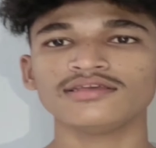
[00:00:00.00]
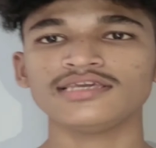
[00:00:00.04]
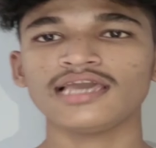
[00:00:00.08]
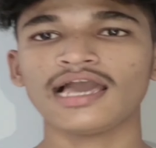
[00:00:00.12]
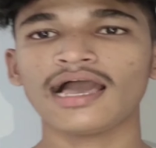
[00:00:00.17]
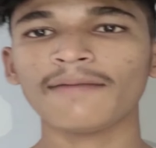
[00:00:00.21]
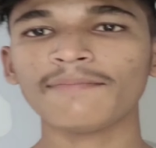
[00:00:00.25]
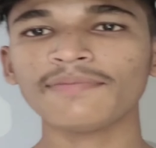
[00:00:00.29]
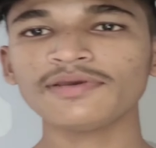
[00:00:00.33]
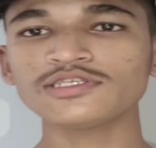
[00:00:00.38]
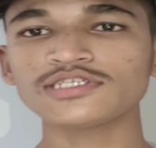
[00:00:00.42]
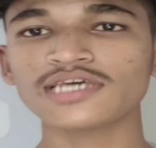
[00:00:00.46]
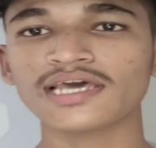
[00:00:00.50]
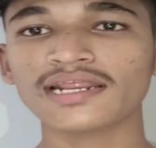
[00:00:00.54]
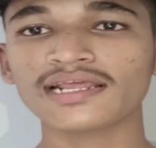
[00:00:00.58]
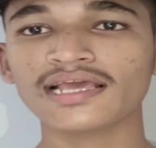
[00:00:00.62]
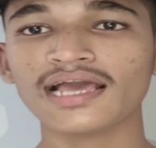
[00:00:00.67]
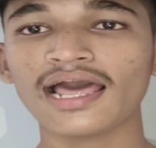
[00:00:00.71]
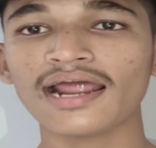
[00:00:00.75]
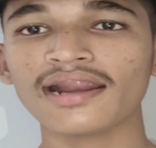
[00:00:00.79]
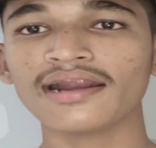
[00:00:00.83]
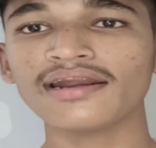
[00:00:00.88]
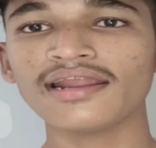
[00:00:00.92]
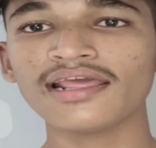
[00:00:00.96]
यहाँ पे
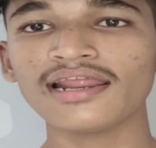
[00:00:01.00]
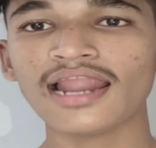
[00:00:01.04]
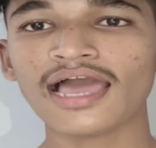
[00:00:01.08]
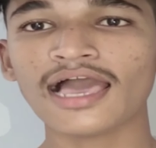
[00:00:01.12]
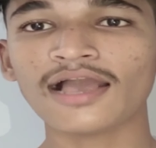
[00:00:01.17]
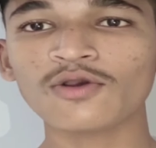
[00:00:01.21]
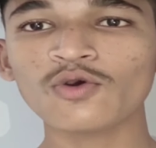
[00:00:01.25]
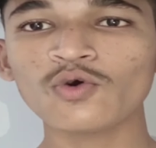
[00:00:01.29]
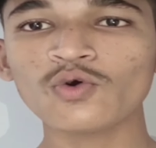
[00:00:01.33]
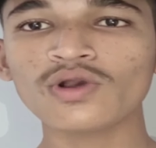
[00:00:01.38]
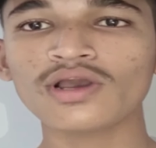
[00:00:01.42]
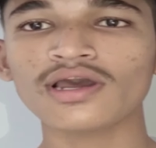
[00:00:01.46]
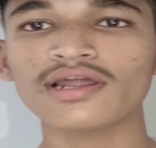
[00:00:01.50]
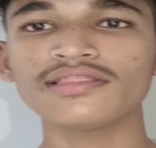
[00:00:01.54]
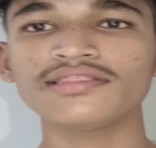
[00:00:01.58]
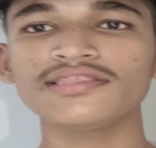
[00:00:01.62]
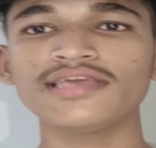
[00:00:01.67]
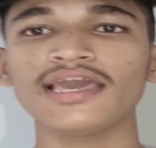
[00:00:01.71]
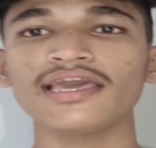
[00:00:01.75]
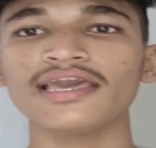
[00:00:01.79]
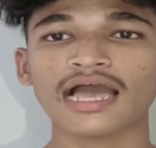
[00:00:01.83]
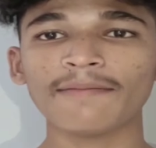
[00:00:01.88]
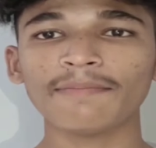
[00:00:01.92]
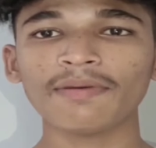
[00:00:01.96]
सरकार ने लागू कर
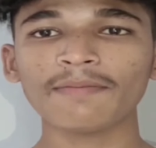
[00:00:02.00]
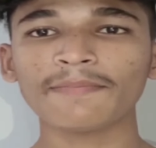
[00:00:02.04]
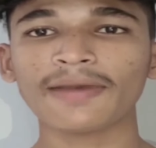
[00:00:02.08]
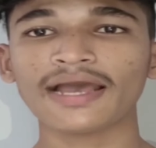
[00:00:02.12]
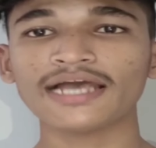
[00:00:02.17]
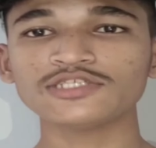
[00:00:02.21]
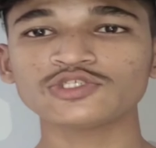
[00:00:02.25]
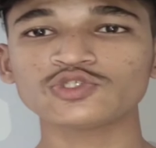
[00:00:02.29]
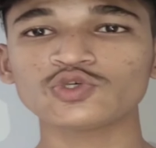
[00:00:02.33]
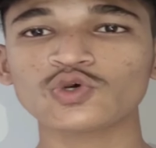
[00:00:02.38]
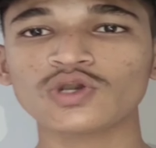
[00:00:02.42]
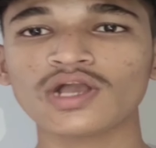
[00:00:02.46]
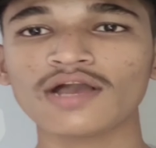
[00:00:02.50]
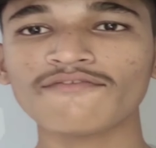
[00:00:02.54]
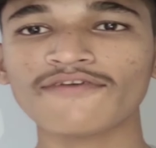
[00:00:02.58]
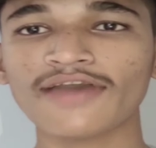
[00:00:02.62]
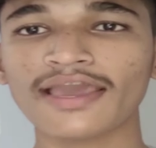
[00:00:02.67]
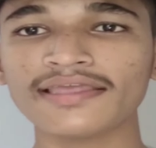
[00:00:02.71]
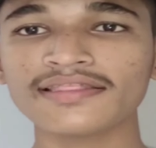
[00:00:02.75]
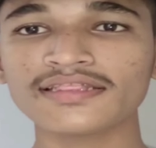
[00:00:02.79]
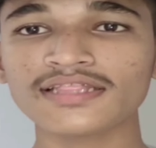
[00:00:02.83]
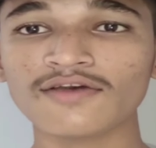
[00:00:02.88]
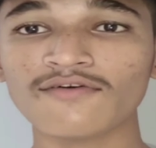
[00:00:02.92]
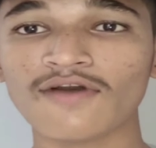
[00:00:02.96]
दिया एक पे पांच सौ का
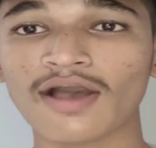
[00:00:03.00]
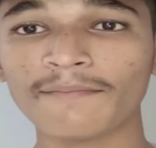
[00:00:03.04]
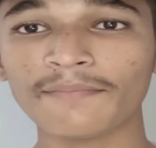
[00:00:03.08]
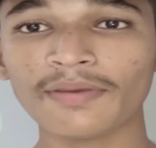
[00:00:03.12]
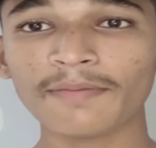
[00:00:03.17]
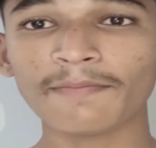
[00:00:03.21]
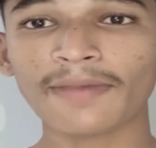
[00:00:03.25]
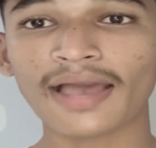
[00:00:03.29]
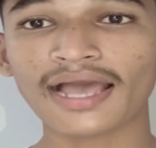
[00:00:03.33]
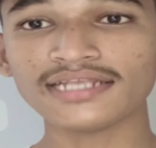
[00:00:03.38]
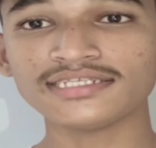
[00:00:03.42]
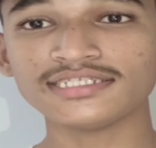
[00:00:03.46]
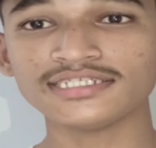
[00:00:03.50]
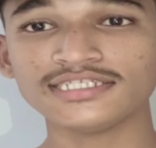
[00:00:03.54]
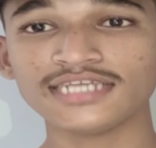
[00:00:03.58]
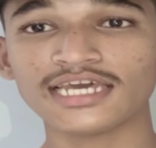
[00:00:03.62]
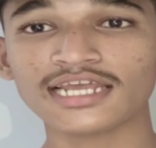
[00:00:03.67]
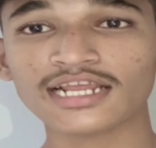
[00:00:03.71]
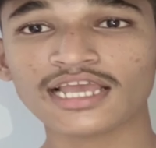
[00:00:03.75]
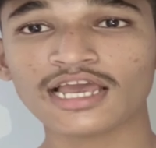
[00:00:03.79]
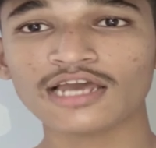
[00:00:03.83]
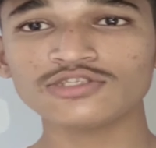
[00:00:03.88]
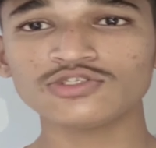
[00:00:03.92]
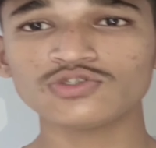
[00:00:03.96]
फाइन था वहाँ पे पांच
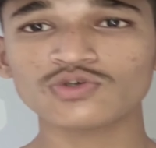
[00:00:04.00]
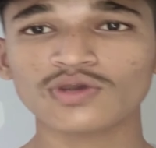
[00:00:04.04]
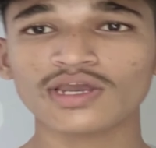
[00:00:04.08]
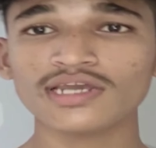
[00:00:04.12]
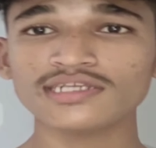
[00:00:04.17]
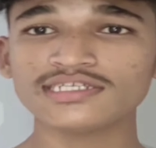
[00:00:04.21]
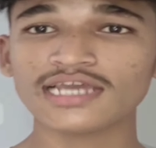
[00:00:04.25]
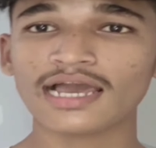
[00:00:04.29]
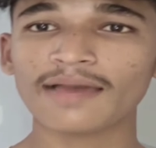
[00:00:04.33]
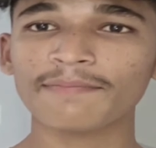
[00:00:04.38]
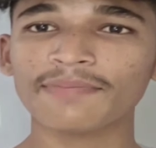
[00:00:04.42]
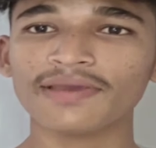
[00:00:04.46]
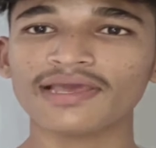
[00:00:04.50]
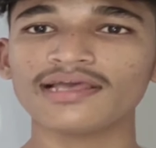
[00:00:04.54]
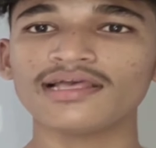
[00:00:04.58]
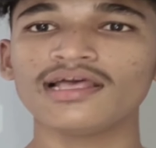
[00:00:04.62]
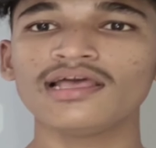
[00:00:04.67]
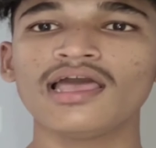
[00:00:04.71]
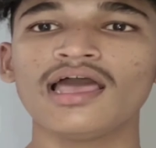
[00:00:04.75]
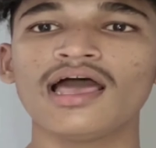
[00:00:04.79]
हजार का हो चुका है जहाँ पे